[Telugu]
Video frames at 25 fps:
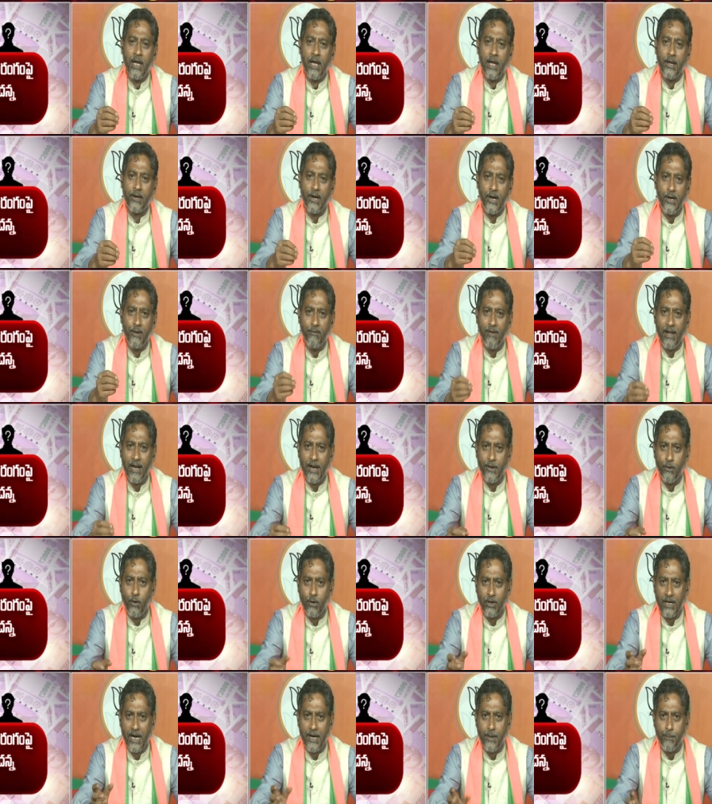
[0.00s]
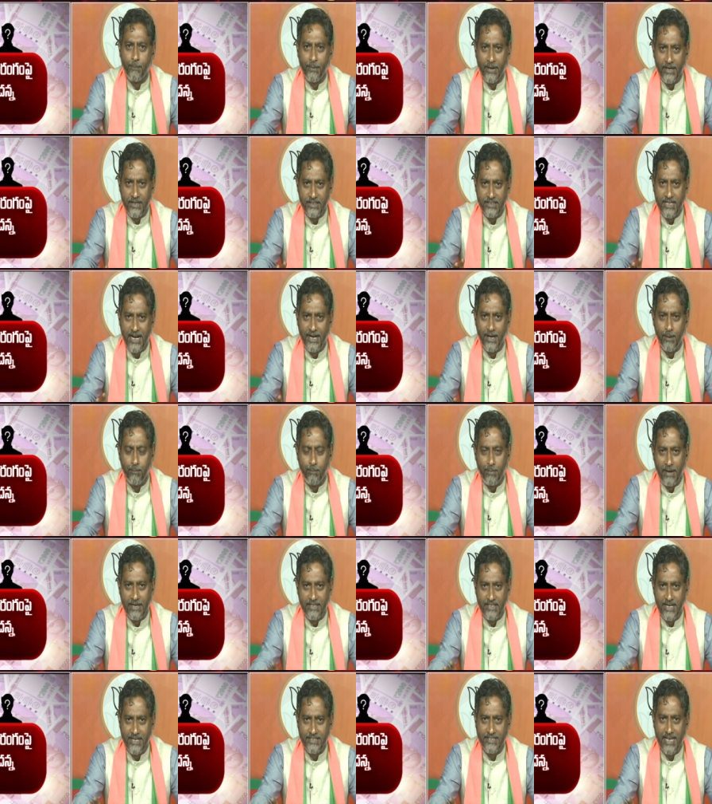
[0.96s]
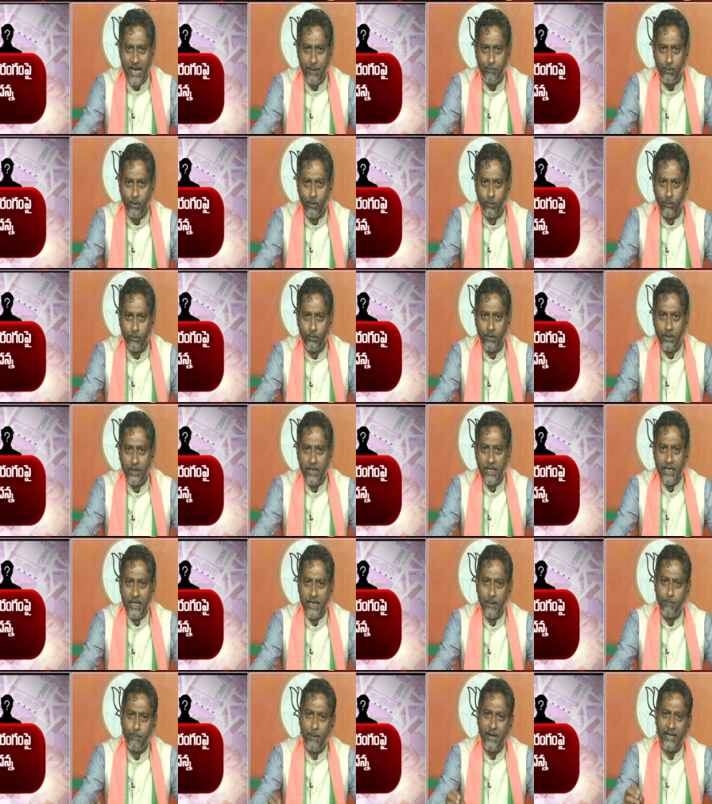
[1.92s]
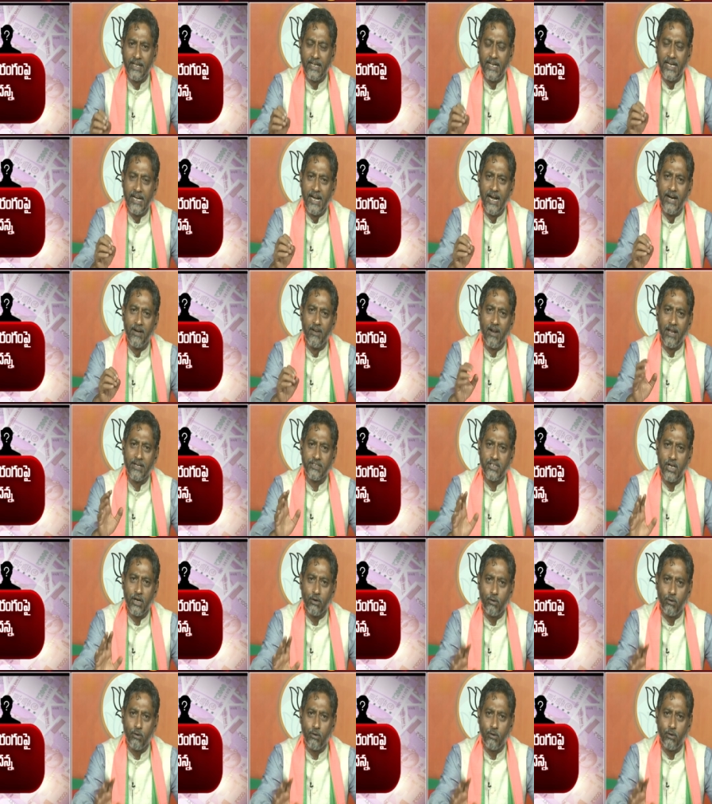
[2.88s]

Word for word: రెండు వేల నోట్లని ప్రింట్ చేయడం బంద్ చేశాము ఇప్పటికీ ఏడు లక్షల